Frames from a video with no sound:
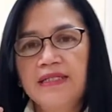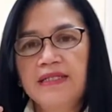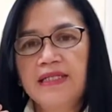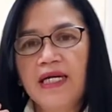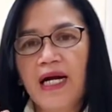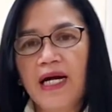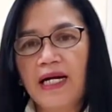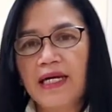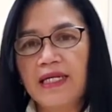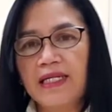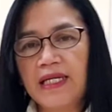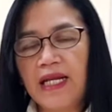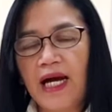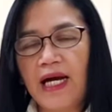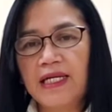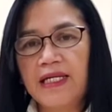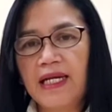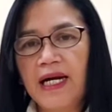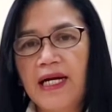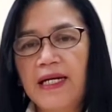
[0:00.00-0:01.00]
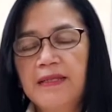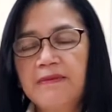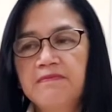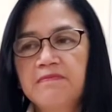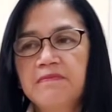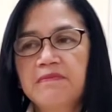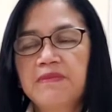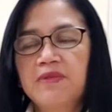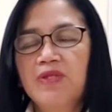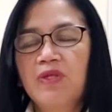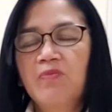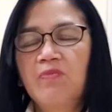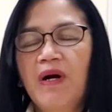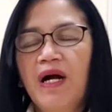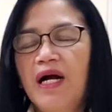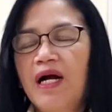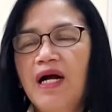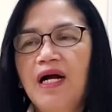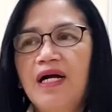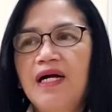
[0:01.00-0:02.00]
nakakilala, yung
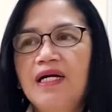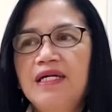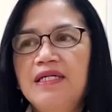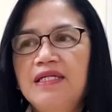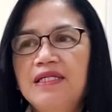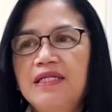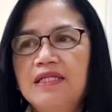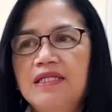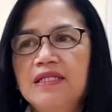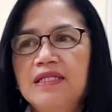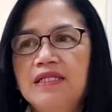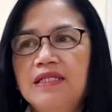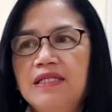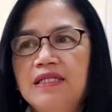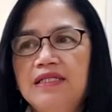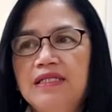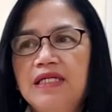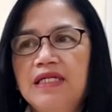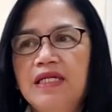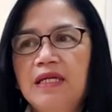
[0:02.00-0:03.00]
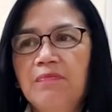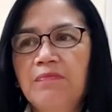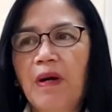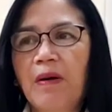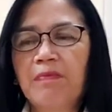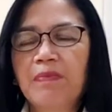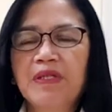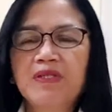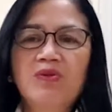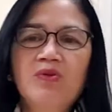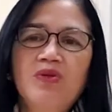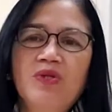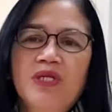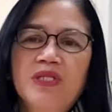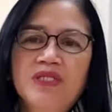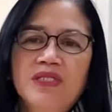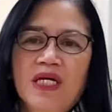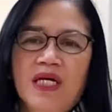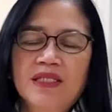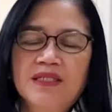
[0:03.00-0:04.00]
mga hindi nagpapatuloy
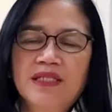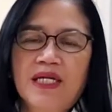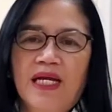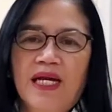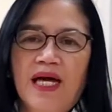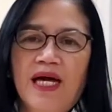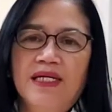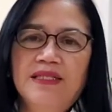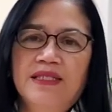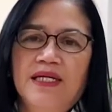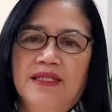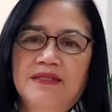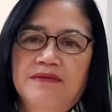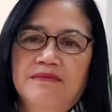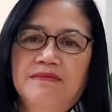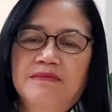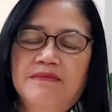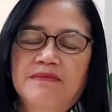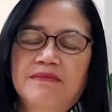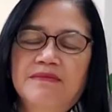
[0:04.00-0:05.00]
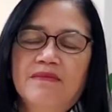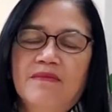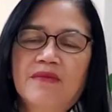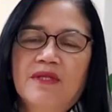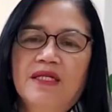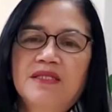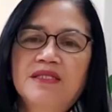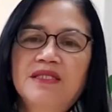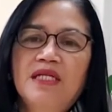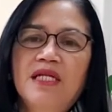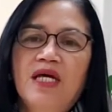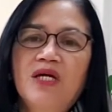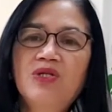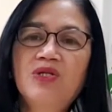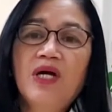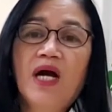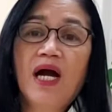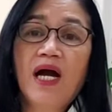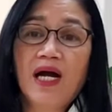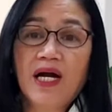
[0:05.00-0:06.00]
sa kasalanan, sila
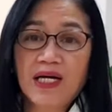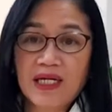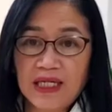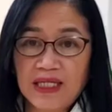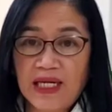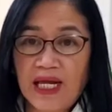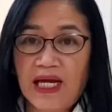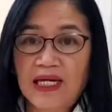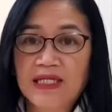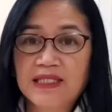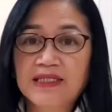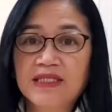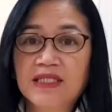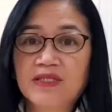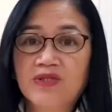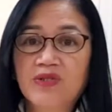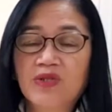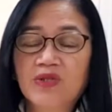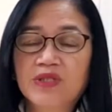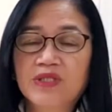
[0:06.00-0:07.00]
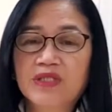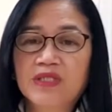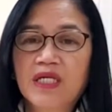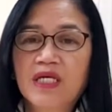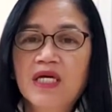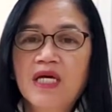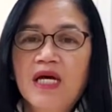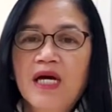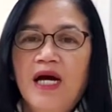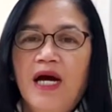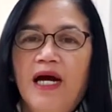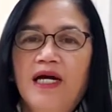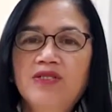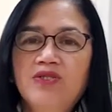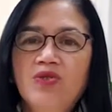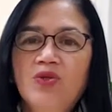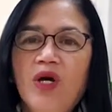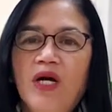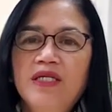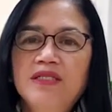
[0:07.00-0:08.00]
yung nakakakilala sa Diyos. At
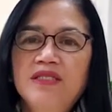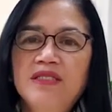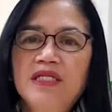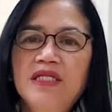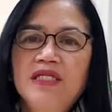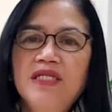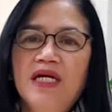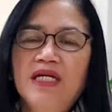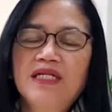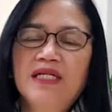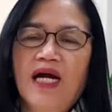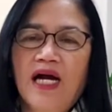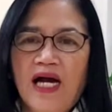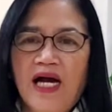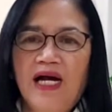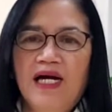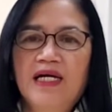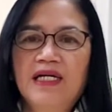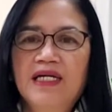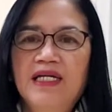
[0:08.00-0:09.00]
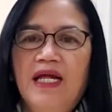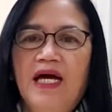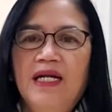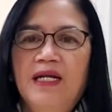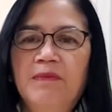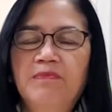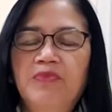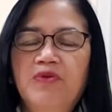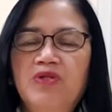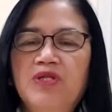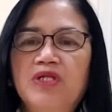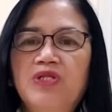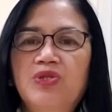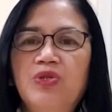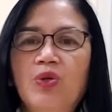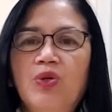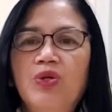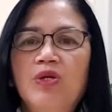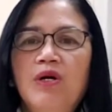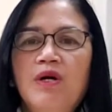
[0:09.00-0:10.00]
yung idea ang nakakakilala po
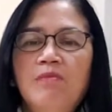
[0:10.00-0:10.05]
rito